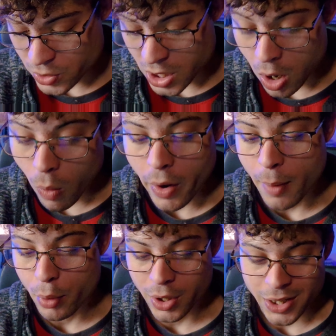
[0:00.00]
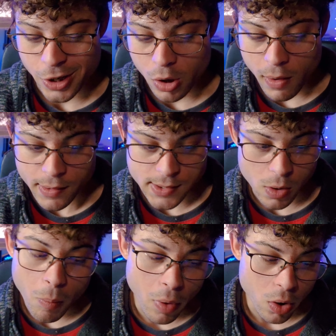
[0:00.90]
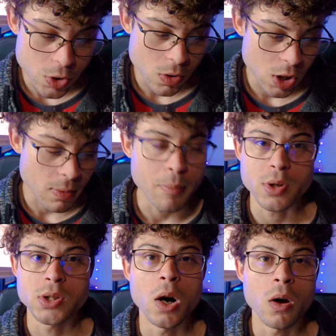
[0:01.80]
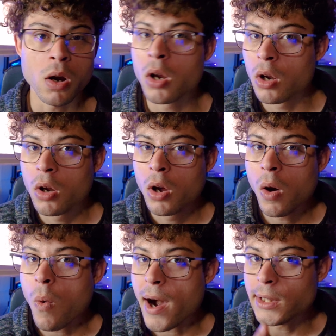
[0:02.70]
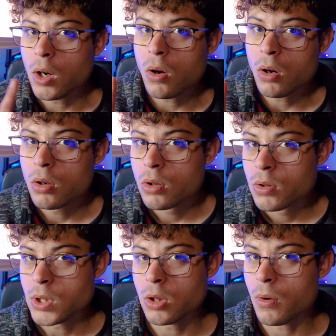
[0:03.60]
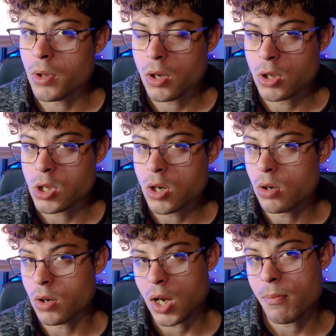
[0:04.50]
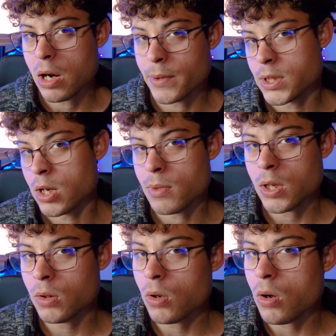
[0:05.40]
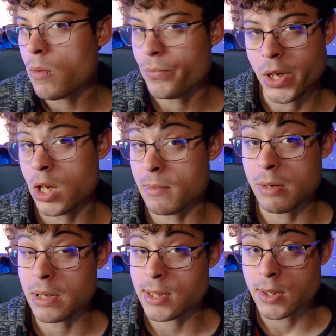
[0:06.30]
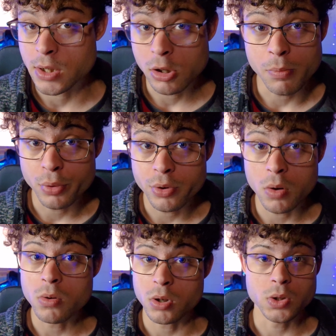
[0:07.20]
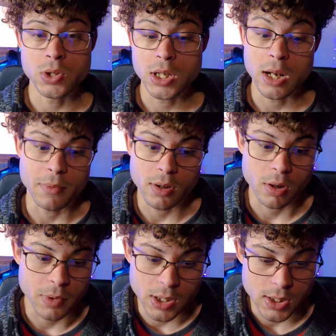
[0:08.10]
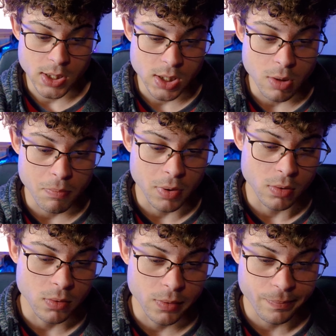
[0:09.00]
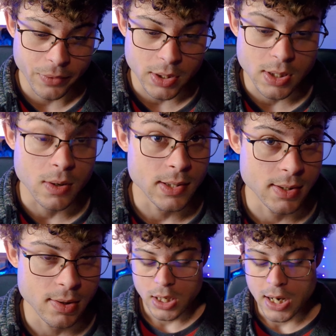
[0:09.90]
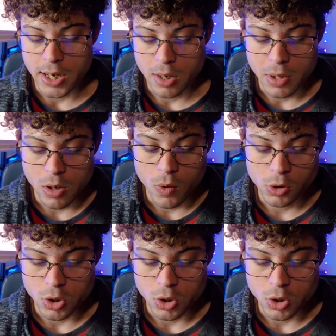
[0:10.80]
sé ahora porque quiero avanzar un poco sobre el tema procesador. 4, 128, RAM, almacenamiento, MMC 5.1, esto sí, lamentablemente eso sí, pero bueno, ¿qué se lo va a hacer? Y la RAM es de 4